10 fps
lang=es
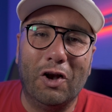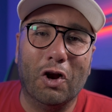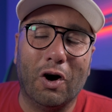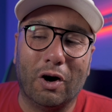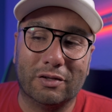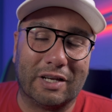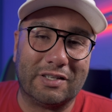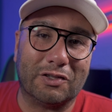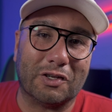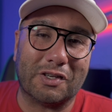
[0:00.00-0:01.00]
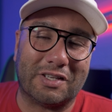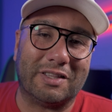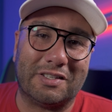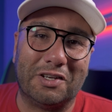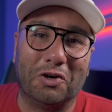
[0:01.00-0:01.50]
los
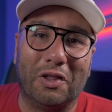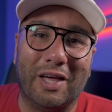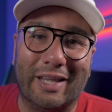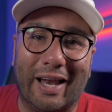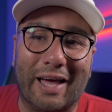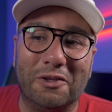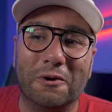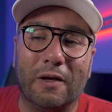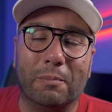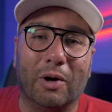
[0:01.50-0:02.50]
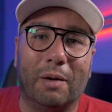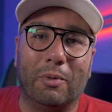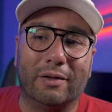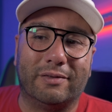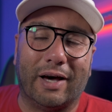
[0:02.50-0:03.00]
365 días del año y
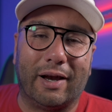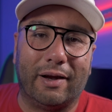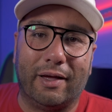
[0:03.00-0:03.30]
podemos estar,